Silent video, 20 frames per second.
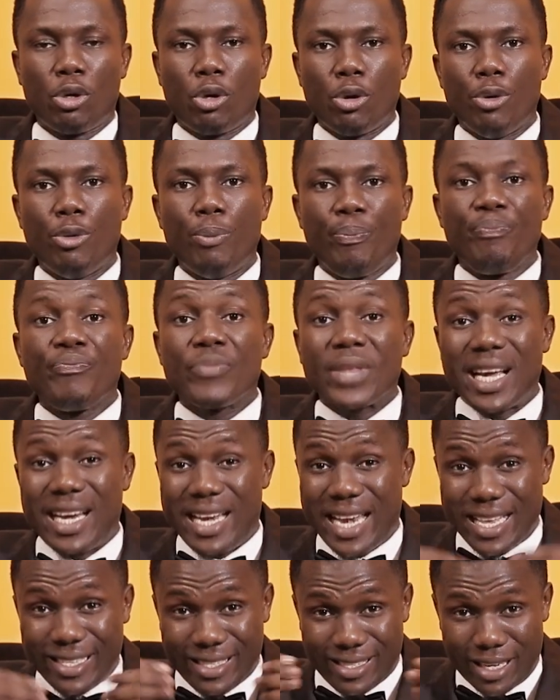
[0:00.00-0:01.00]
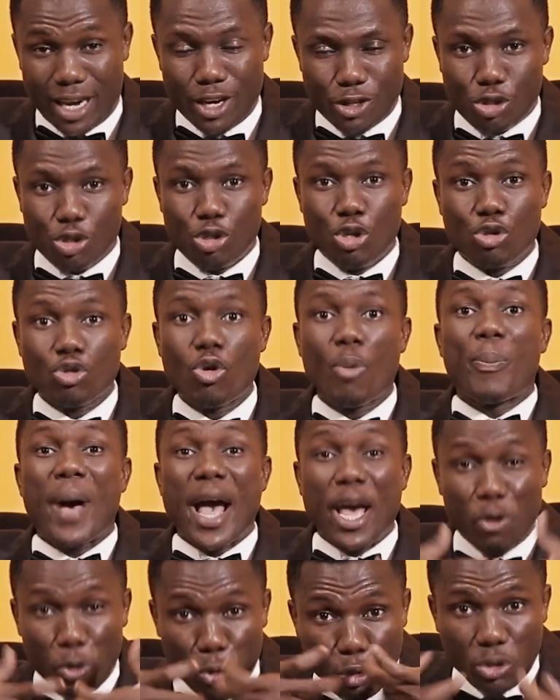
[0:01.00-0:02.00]
que les anges ne sont
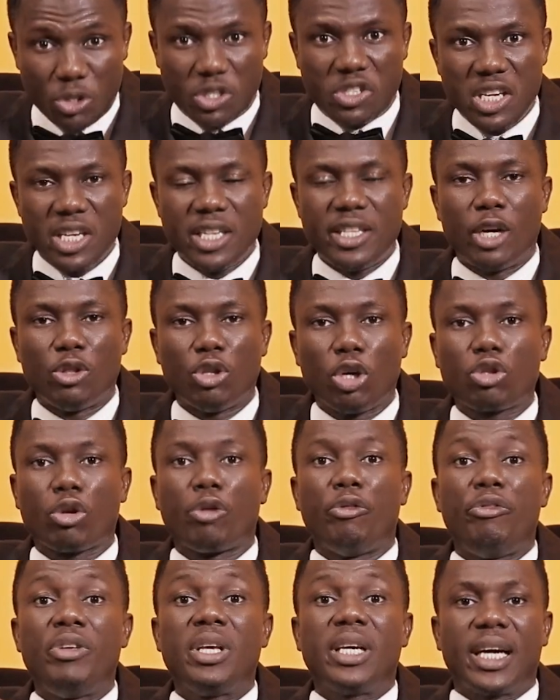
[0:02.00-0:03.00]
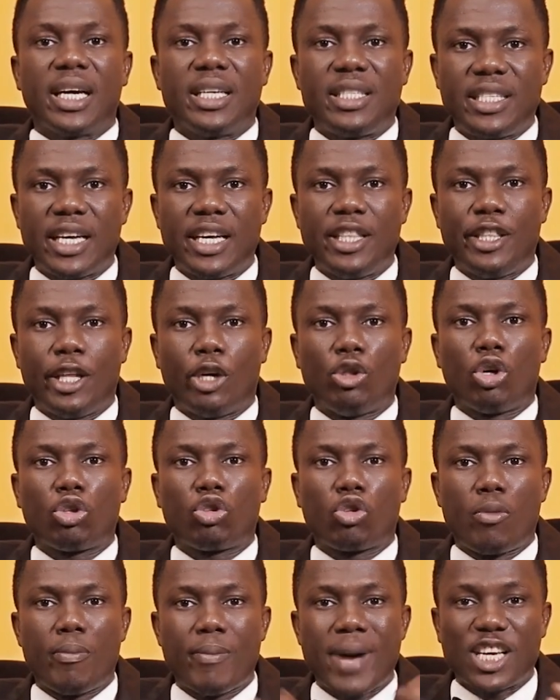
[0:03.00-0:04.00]
pas utiles dans notre vie chrétienne, dans
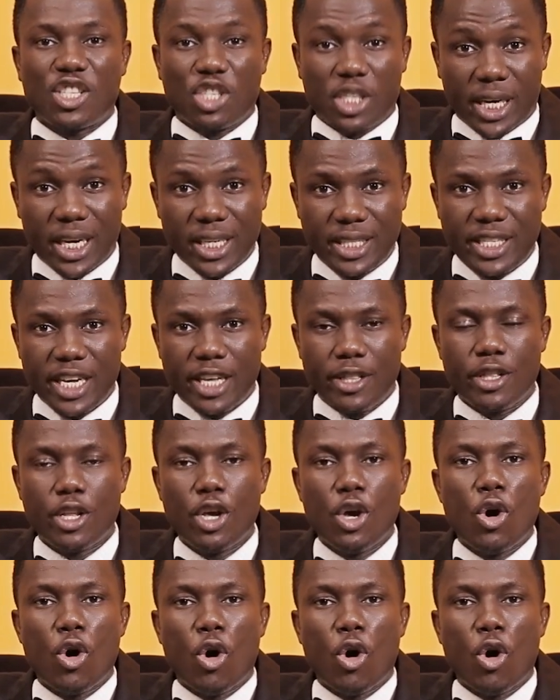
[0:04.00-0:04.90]
notre marche chrétienne.